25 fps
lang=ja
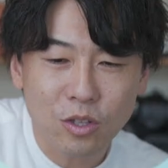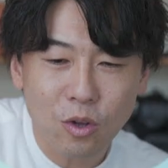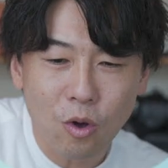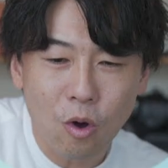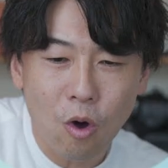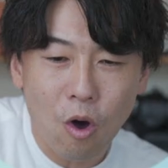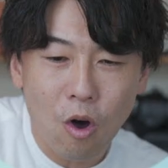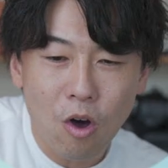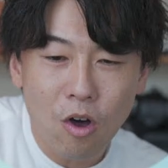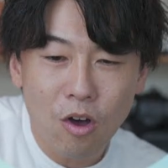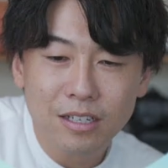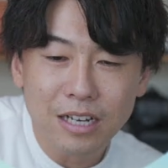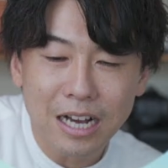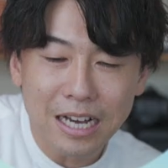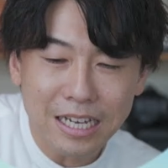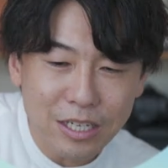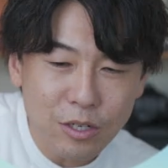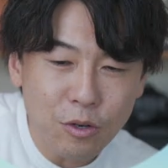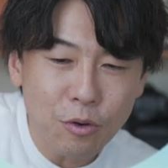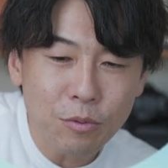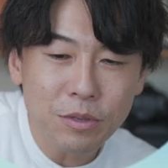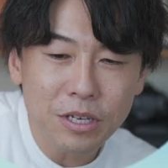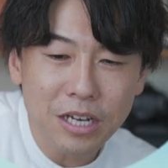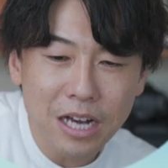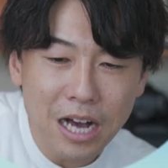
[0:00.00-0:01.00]
書き
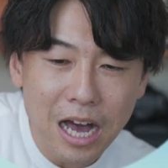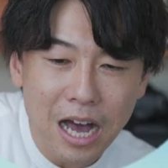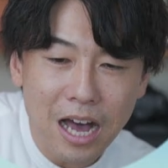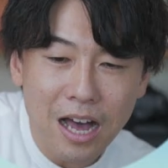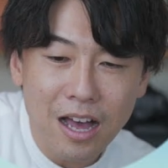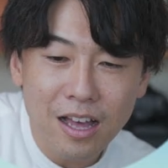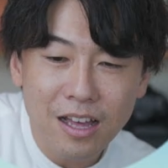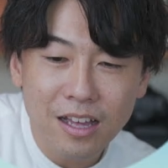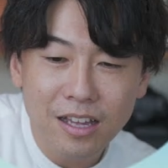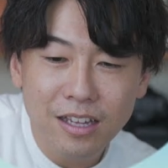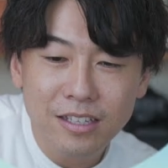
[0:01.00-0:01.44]
込みが